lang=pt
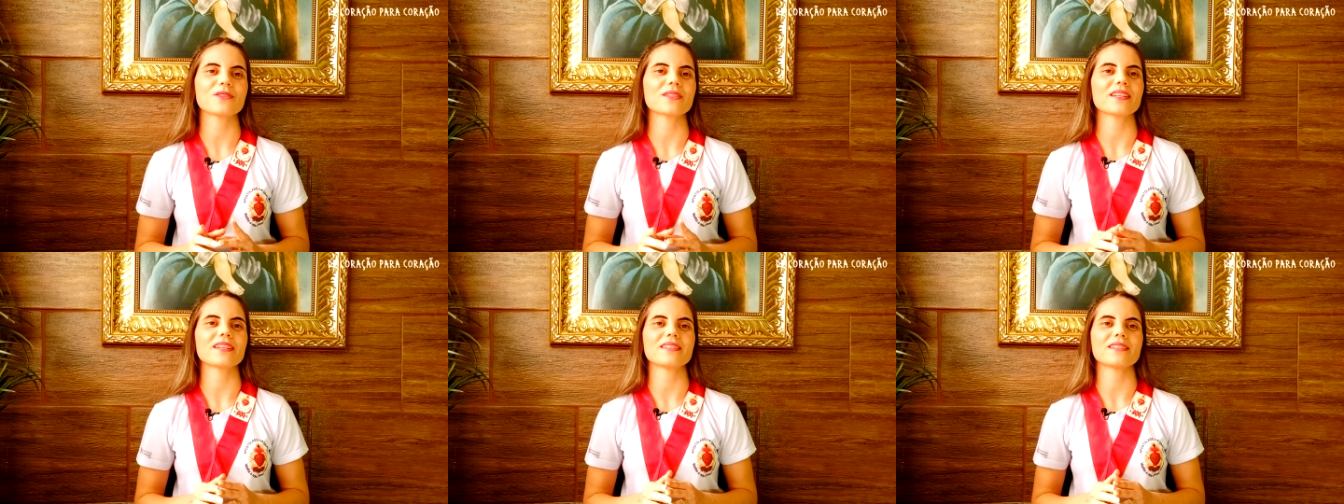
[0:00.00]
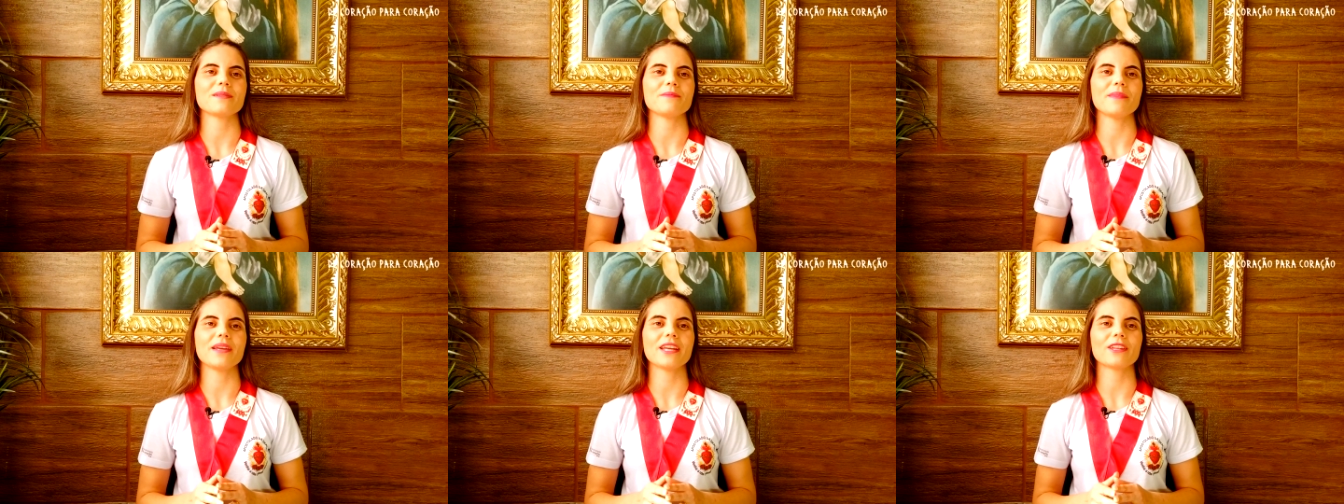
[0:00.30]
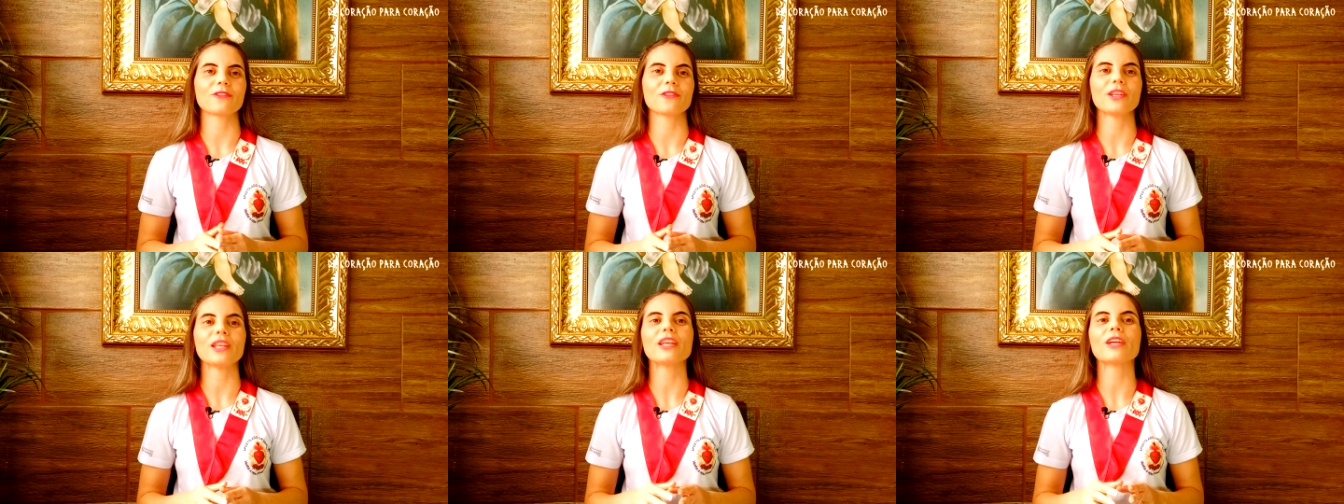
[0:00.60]

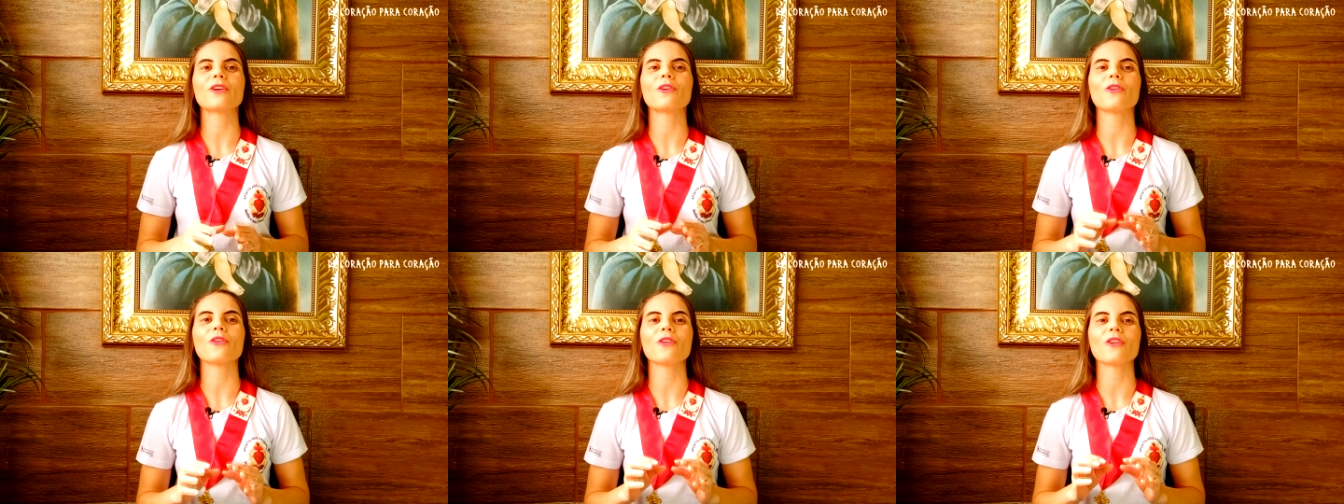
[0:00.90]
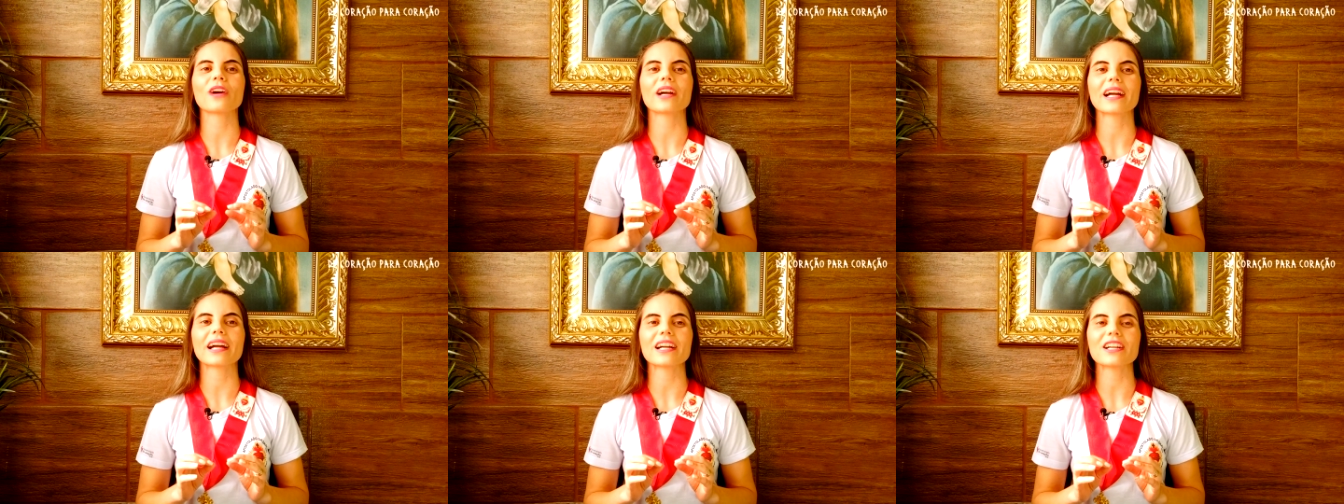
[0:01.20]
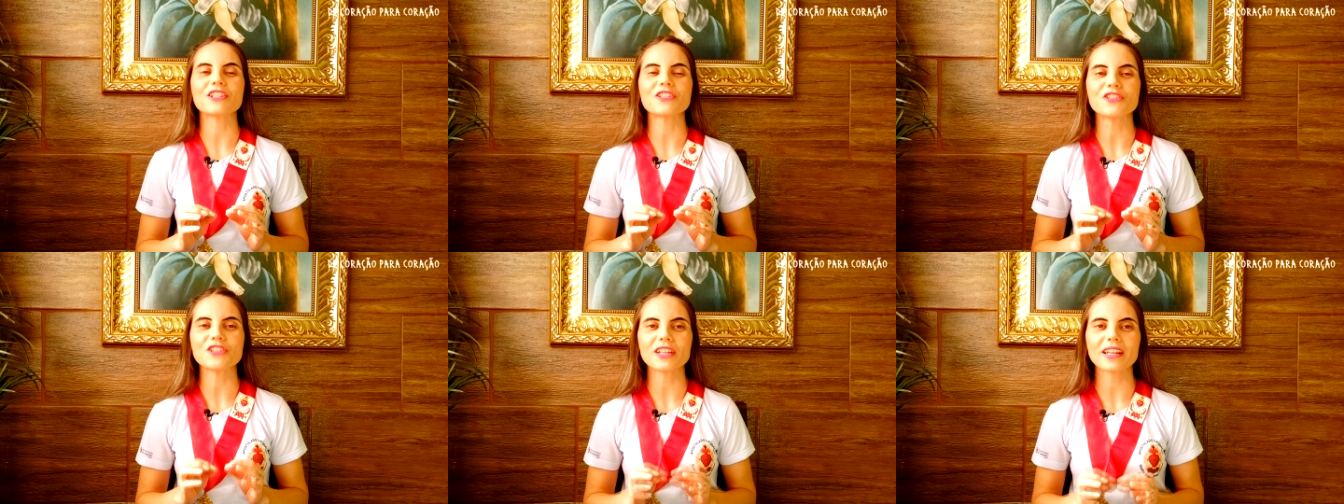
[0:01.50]
esquecimento e
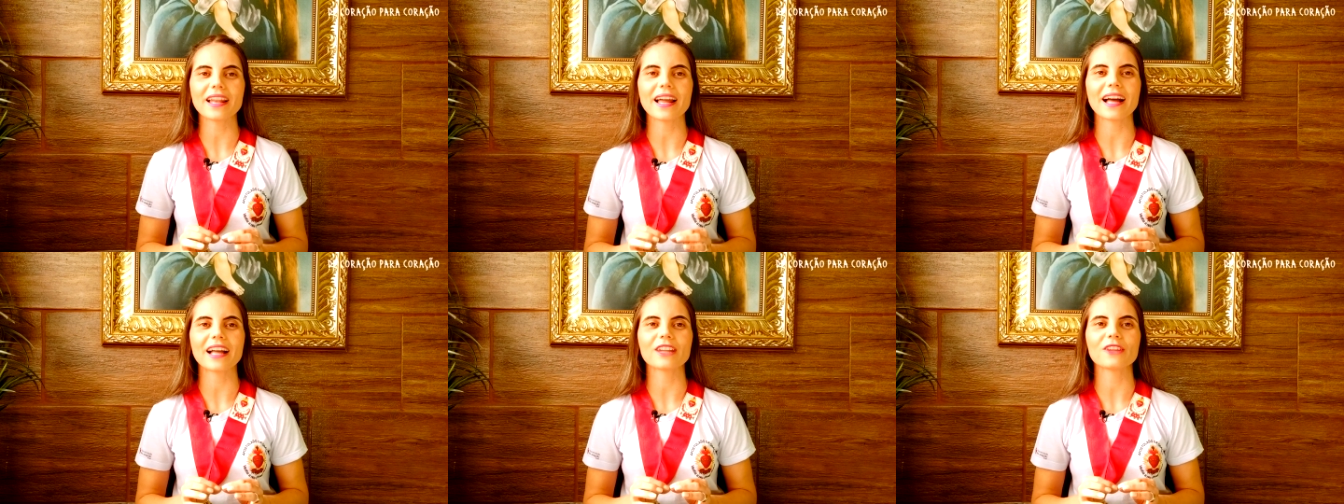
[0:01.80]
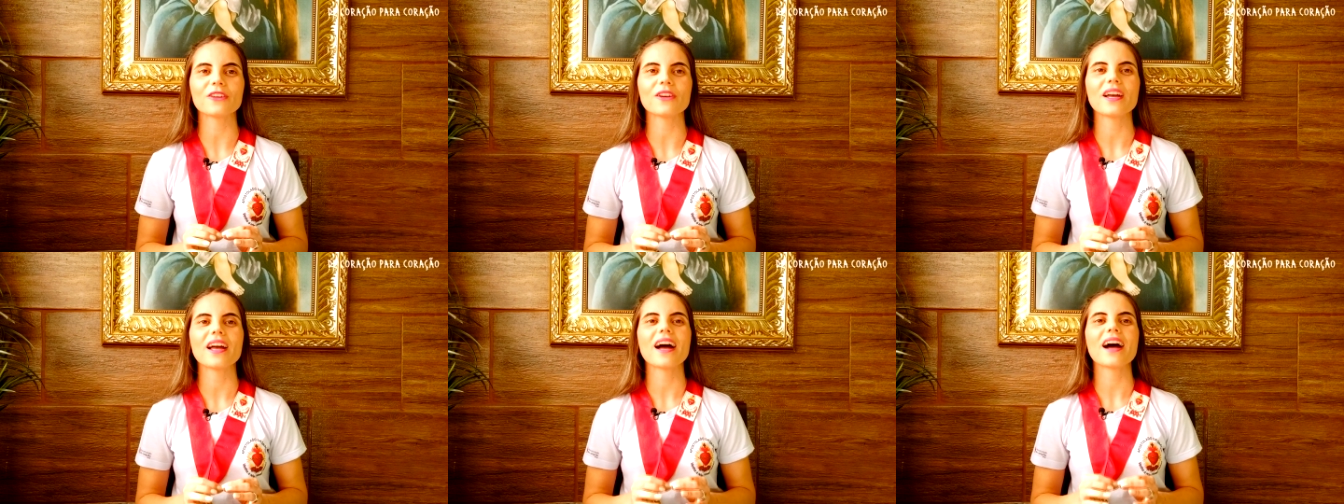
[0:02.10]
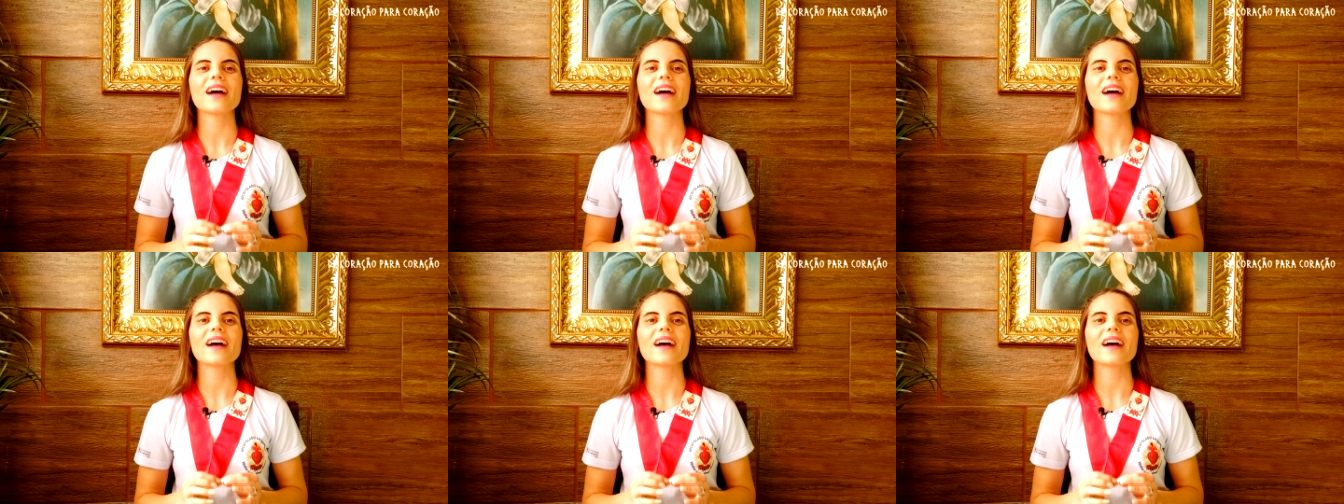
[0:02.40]
colocar de lado